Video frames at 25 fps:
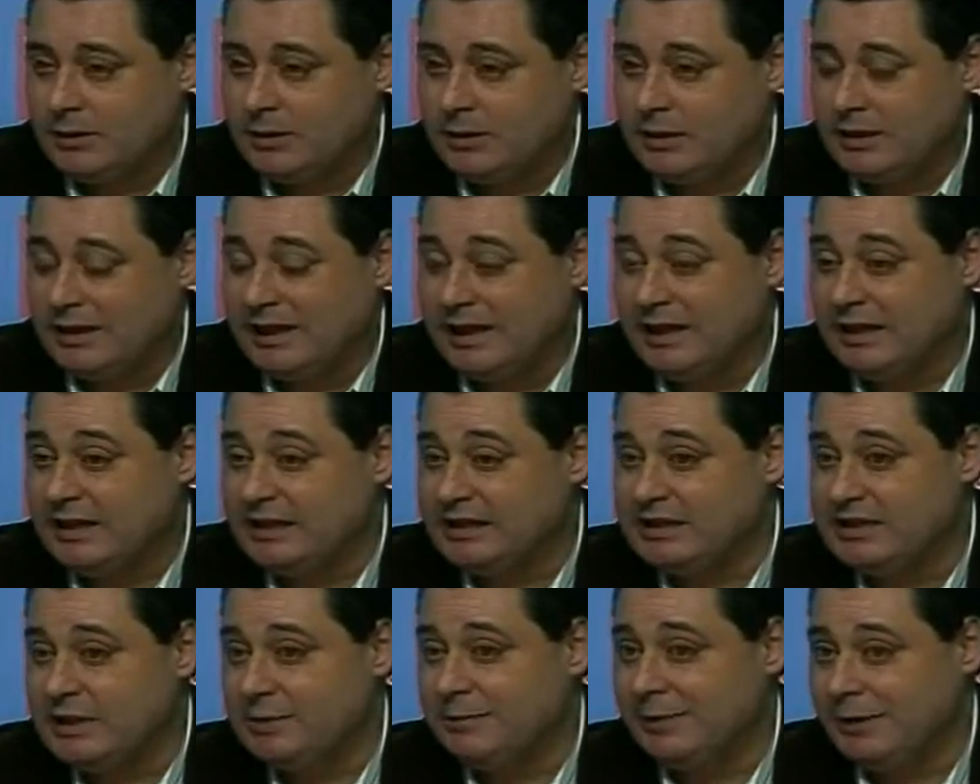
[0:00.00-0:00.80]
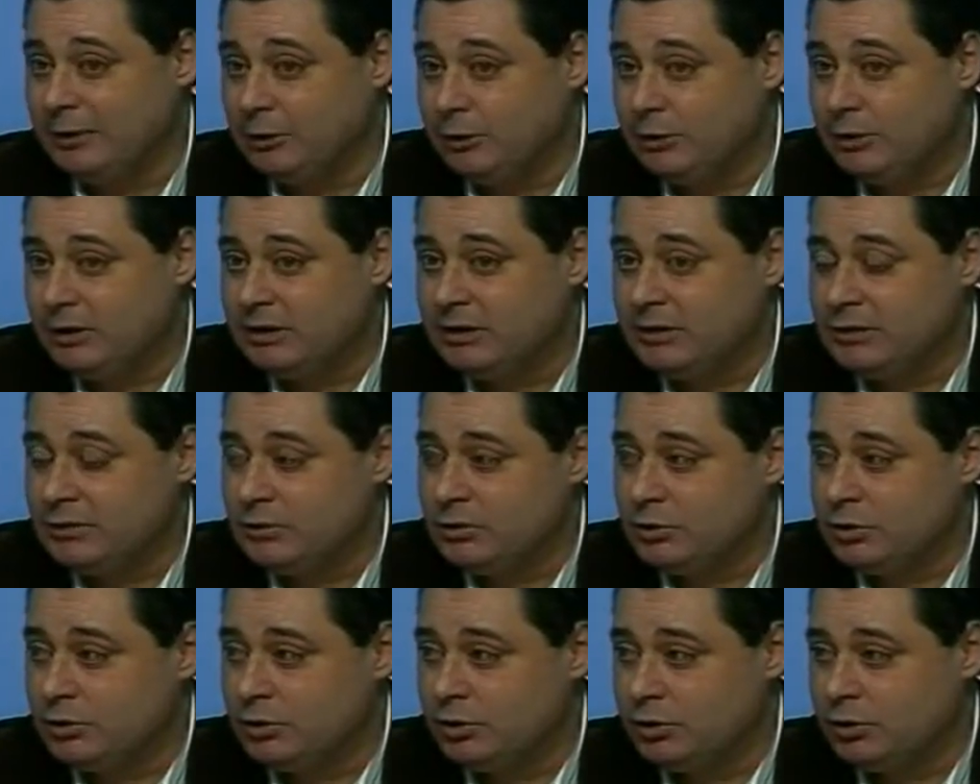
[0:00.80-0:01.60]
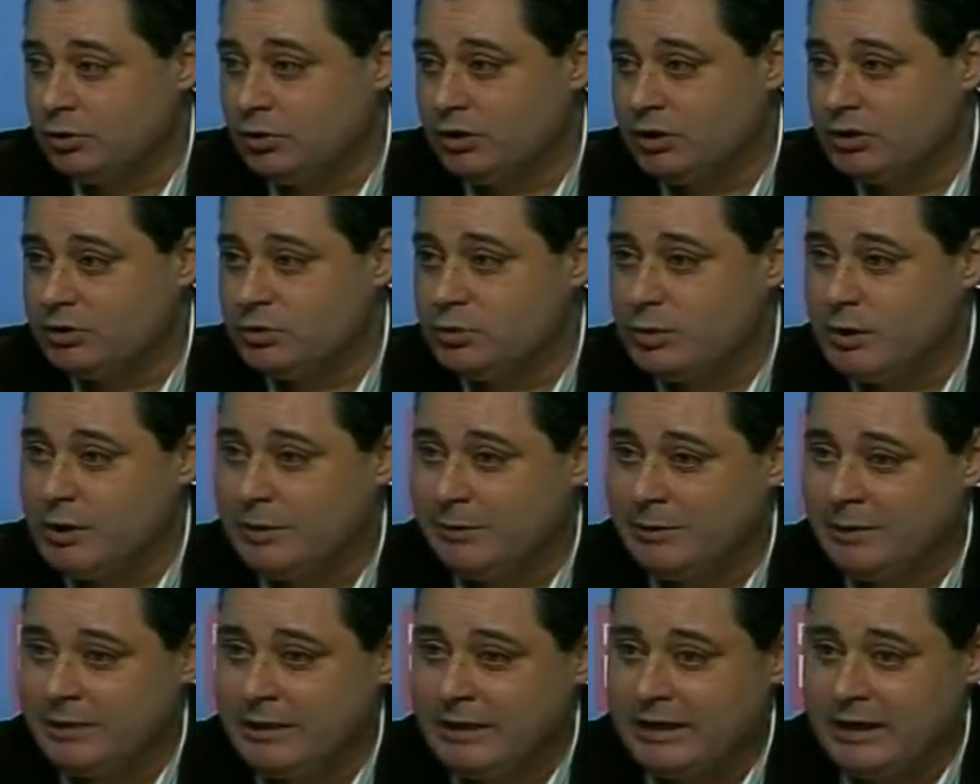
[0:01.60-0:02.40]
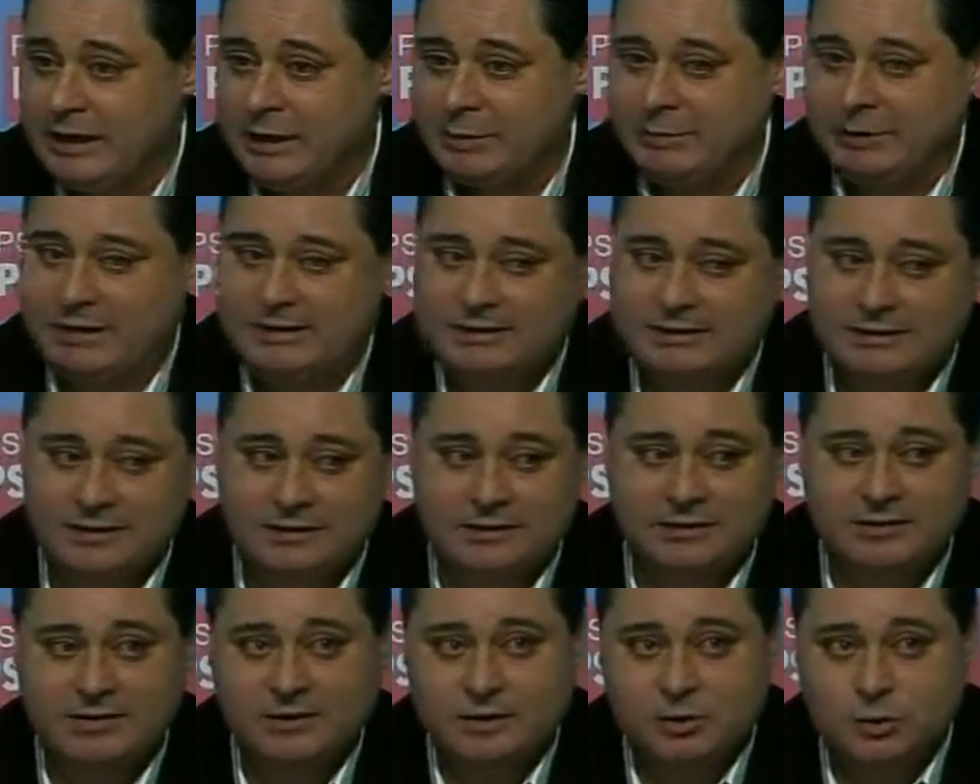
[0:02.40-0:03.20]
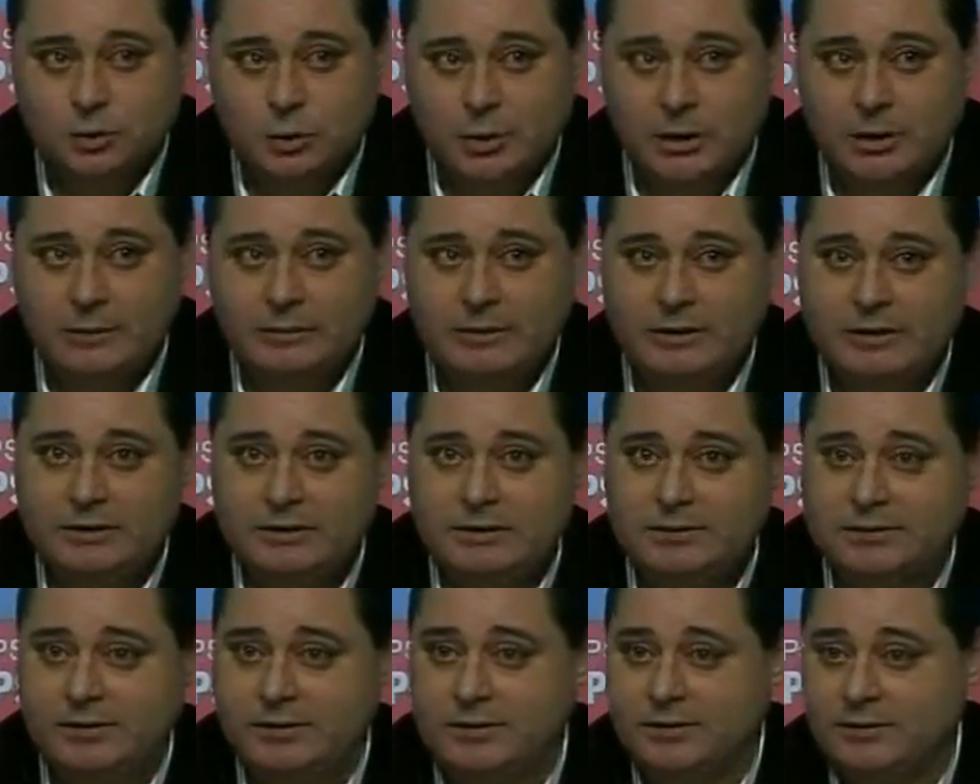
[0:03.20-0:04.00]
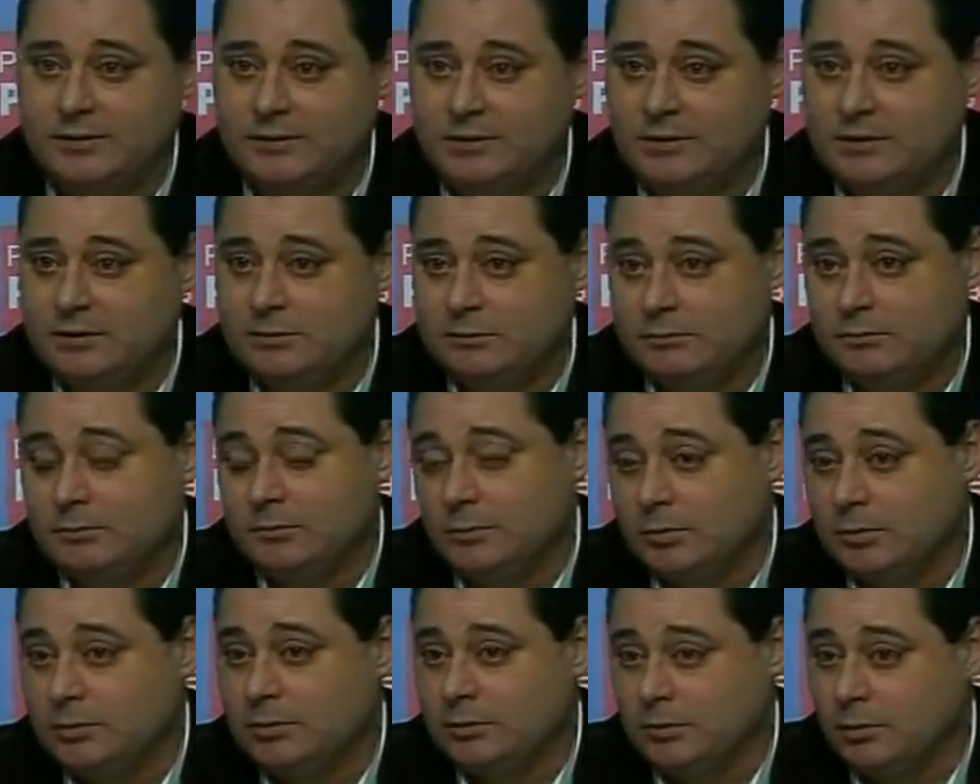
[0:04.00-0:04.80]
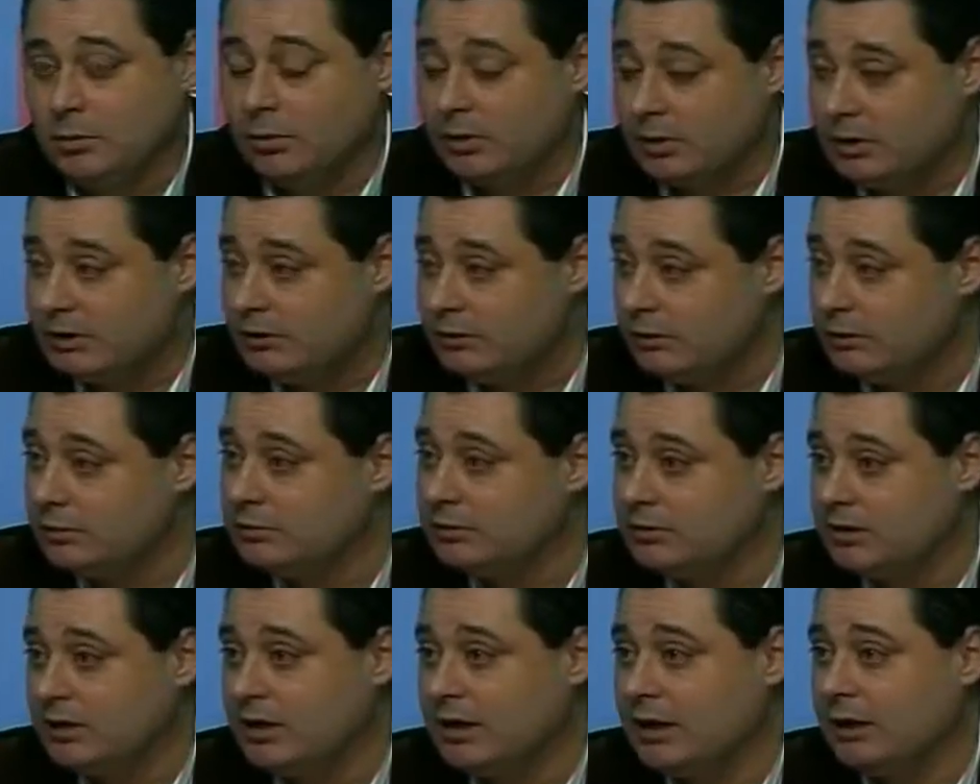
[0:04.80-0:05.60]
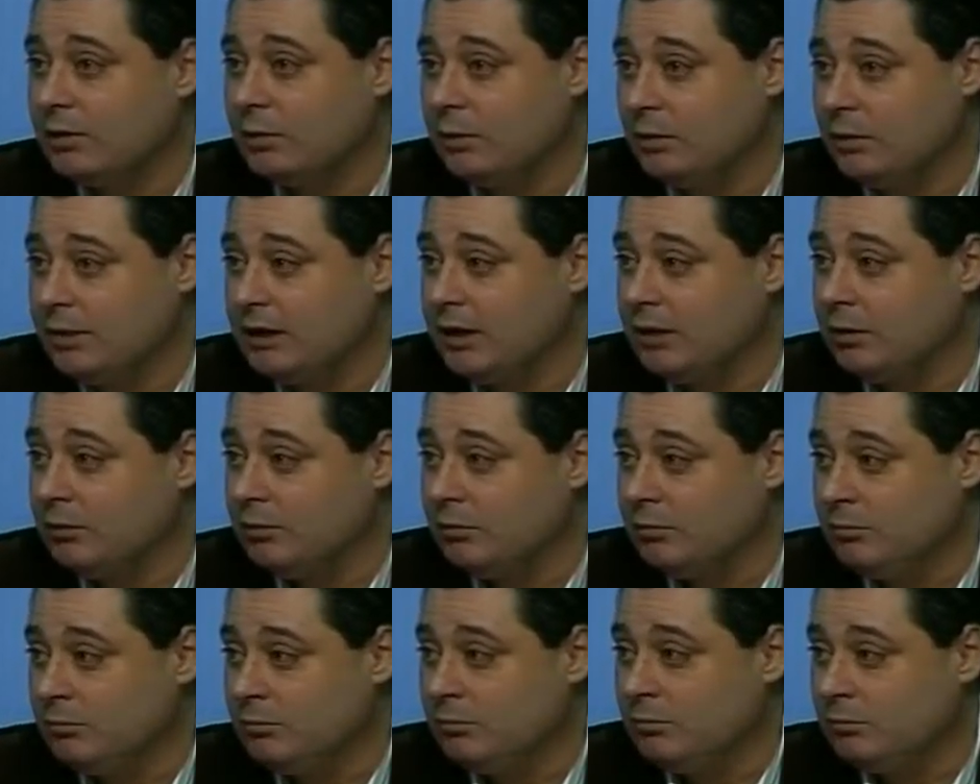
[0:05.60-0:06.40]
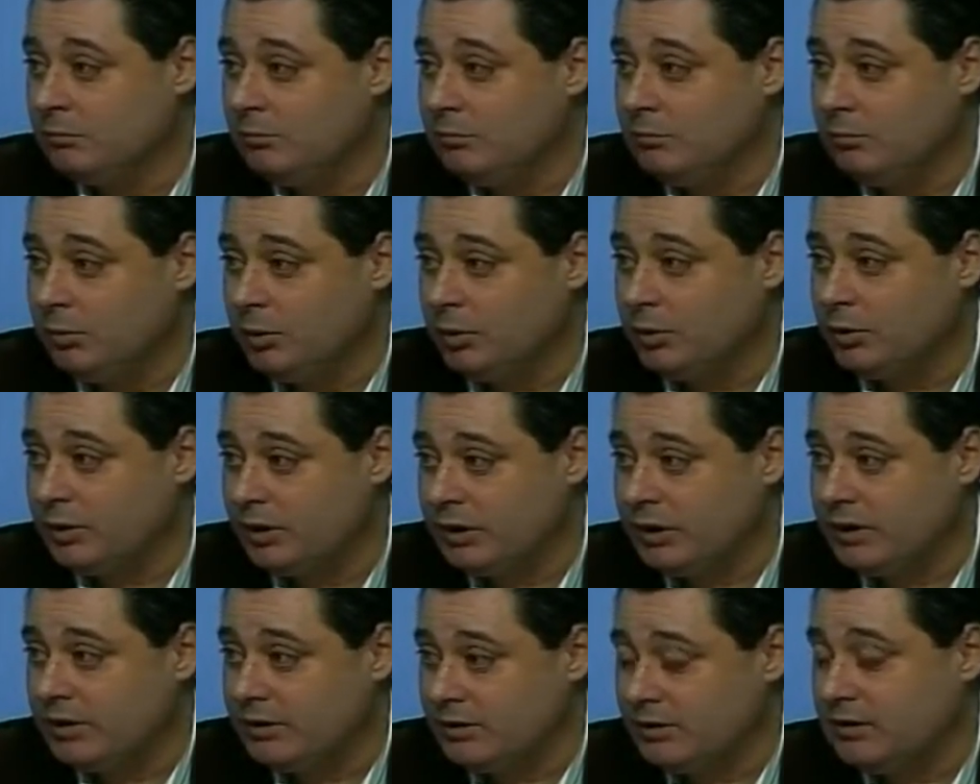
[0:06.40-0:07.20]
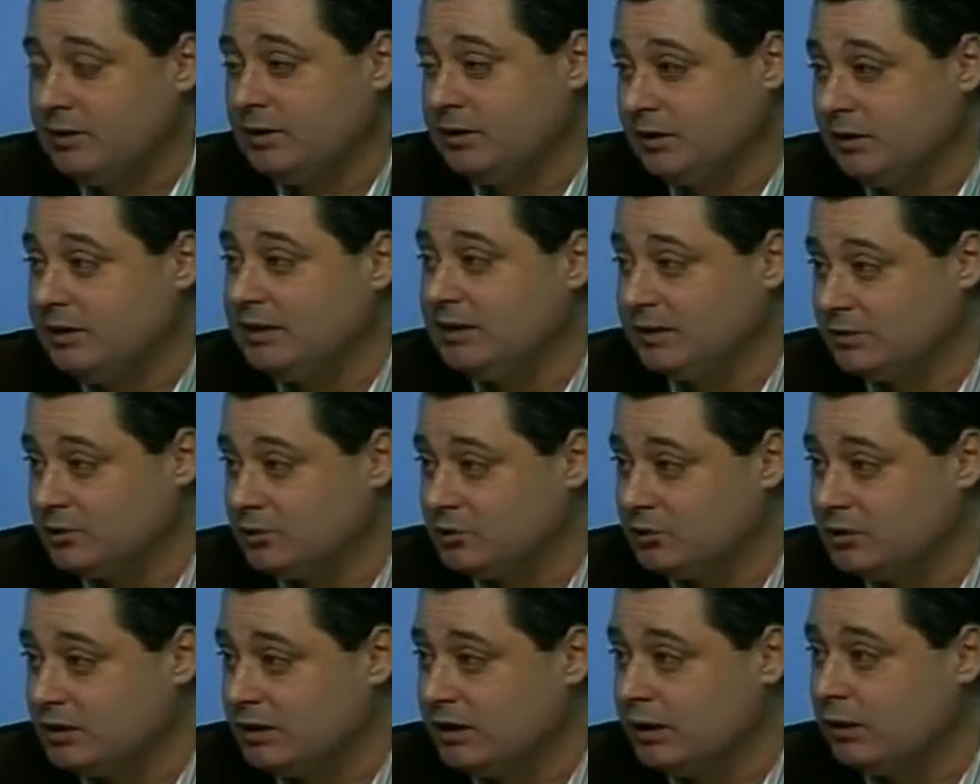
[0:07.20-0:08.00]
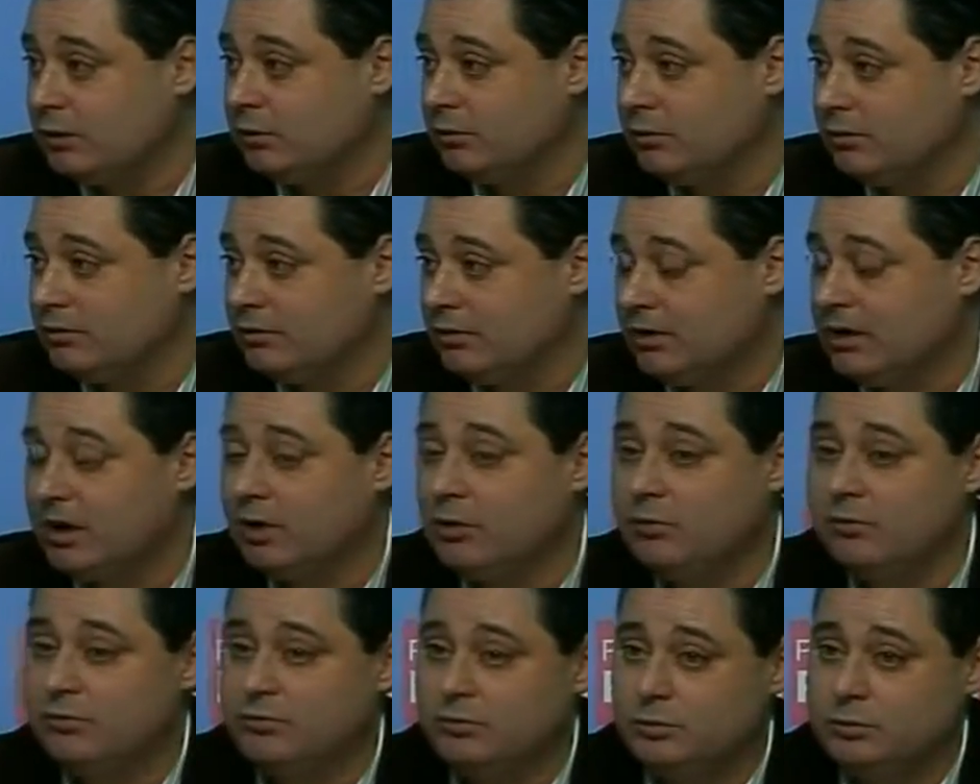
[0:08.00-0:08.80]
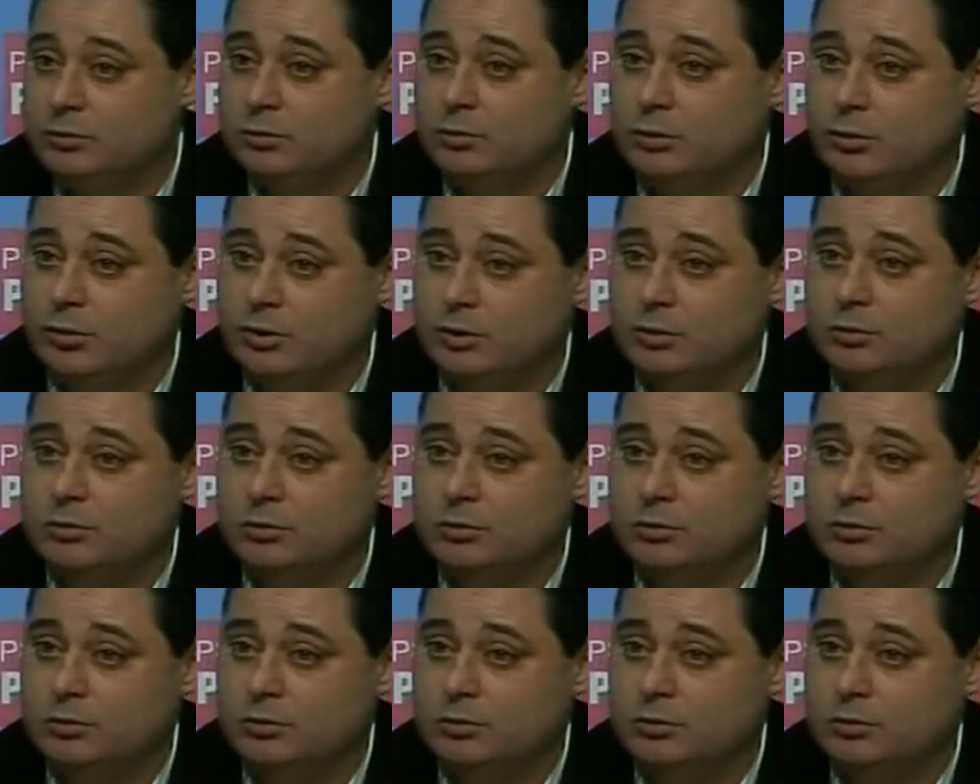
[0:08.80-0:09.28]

El que se valore, yo creo que es una manera bastante suave de decir, ojito, tengan cuidado, porque y eso sí que lo dice, en un futuro